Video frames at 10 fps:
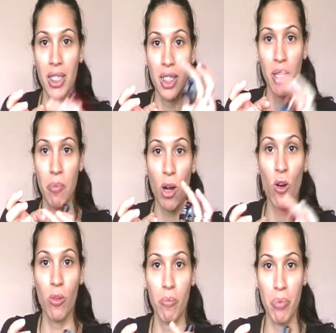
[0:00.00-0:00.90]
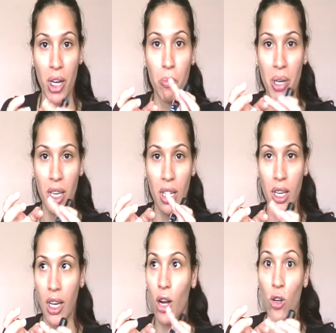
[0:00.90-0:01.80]
parte
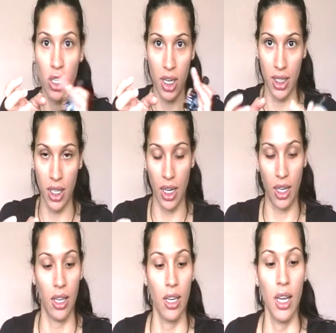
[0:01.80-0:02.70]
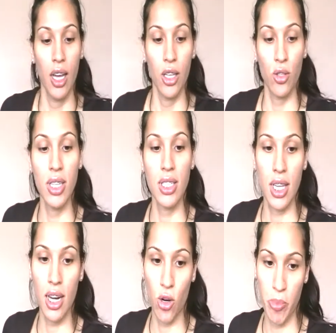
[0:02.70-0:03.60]
pegajosa que tiene.
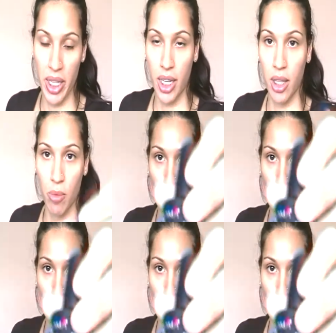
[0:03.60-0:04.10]
Entonces te recomienda que